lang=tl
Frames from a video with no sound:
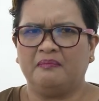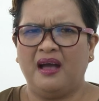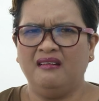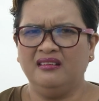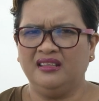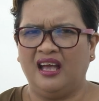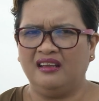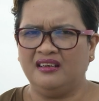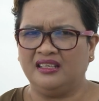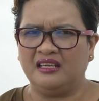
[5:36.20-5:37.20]
paano
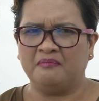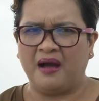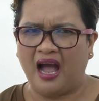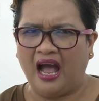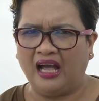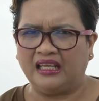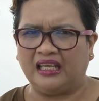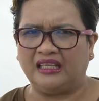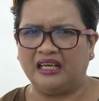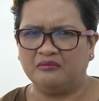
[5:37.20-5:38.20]
tayo naging bahagi
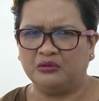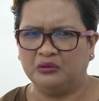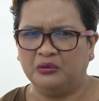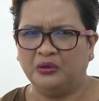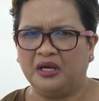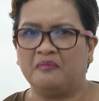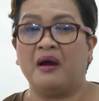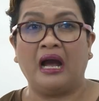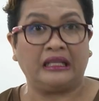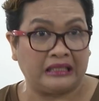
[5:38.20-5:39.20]
ng mundo ng
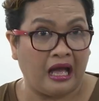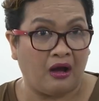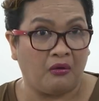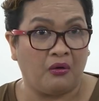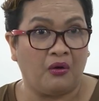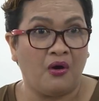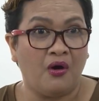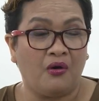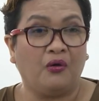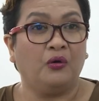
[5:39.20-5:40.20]
mga tao
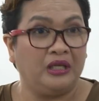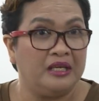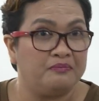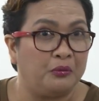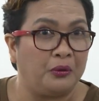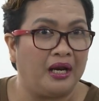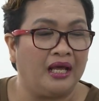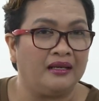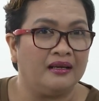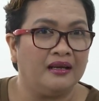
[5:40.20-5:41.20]
o
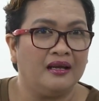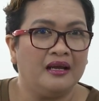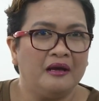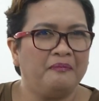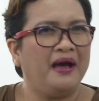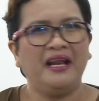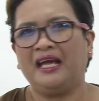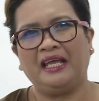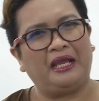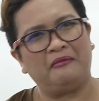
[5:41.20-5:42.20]
lipunan? Para
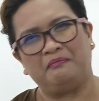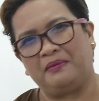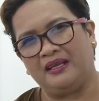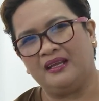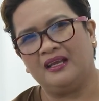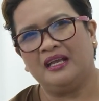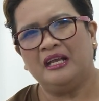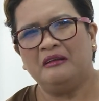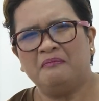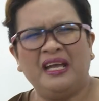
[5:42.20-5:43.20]
kay MP,
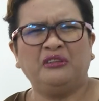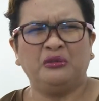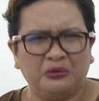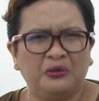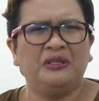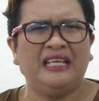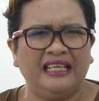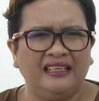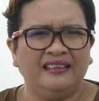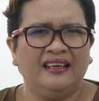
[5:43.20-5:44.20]

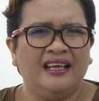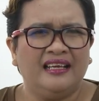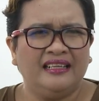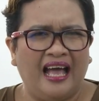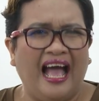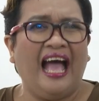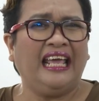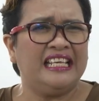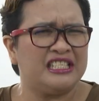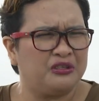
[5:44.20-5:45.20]
maituturing na
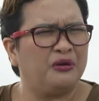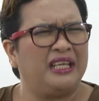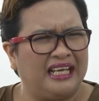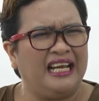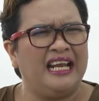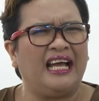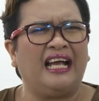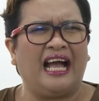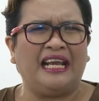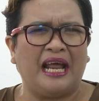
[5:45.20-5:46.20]
ahistorical na
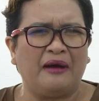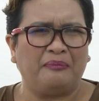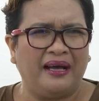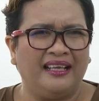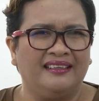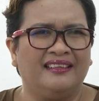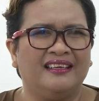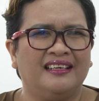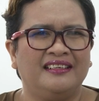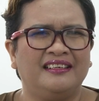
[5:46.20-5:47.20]
kaganapan
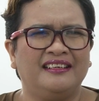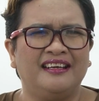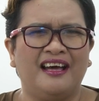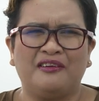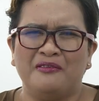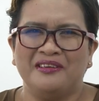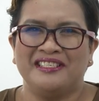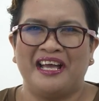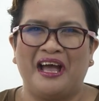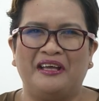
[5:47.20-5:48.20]
na kung
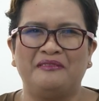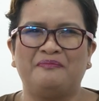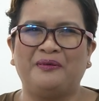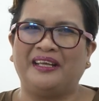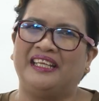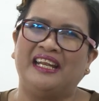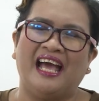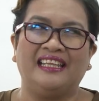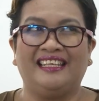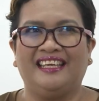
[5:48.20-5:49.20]
saan pwede
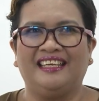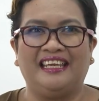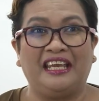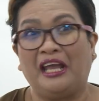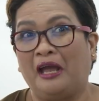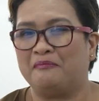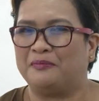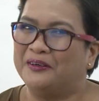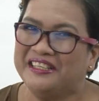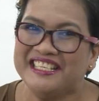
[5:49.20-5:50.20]
nating
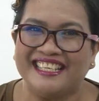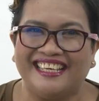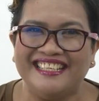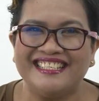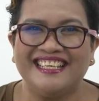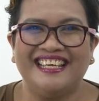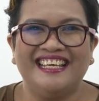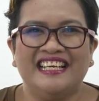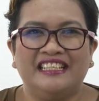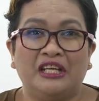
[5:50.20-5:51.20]
i-hypothesize
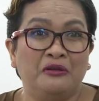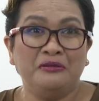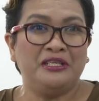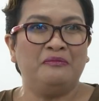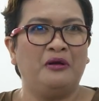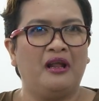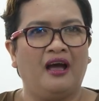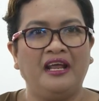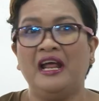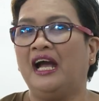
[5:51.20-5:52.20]
na nung simula
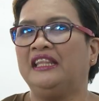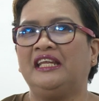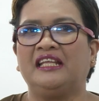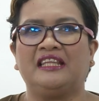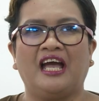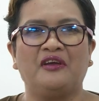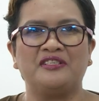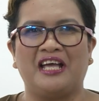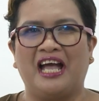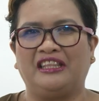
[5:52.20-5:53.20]
ay nakatira tayo
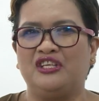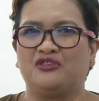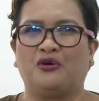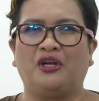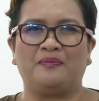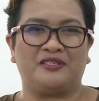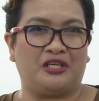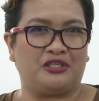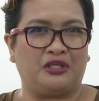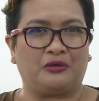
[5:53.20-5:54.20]
sa ating
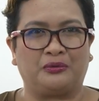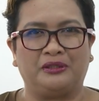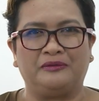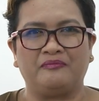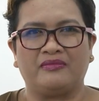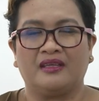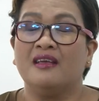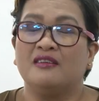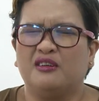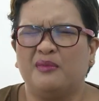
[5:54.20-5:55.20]
solipsistic world.
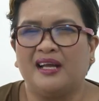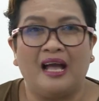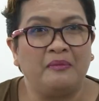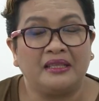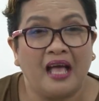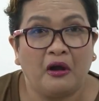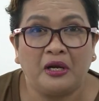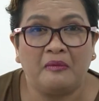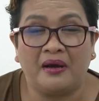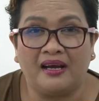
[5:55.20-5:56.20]
Gumagamit na ako
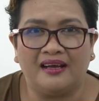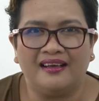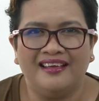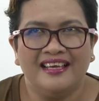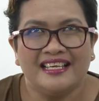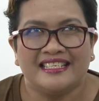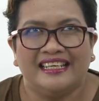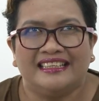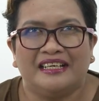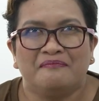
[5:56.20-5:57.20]
ng mga
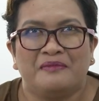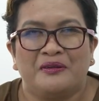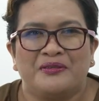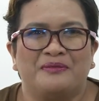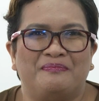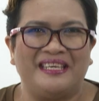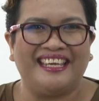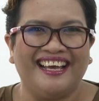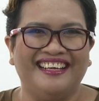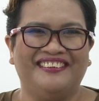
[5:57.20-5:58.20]
salitang
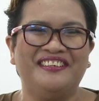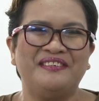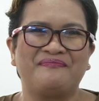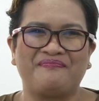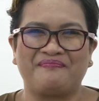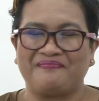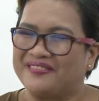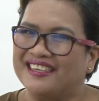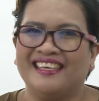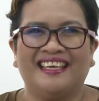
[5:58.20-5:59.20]
filosofiya, no?
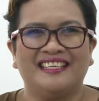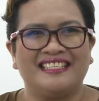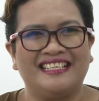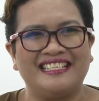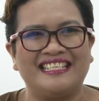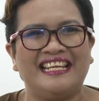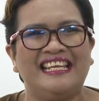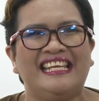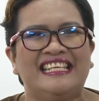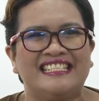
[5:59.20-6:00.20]
sa
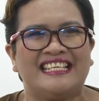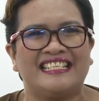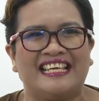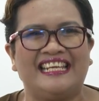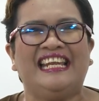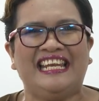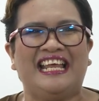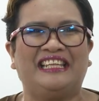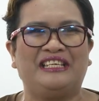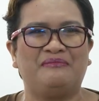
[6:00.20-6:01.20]
sarili, sa sarili
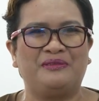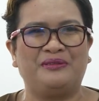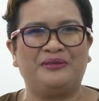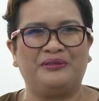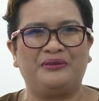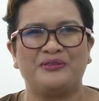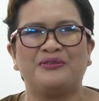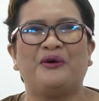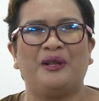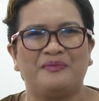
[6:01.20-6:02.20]
nating mundo, no?
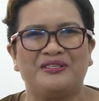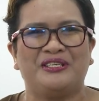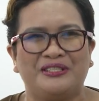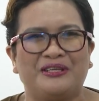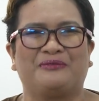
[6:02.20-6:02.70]
solipsistic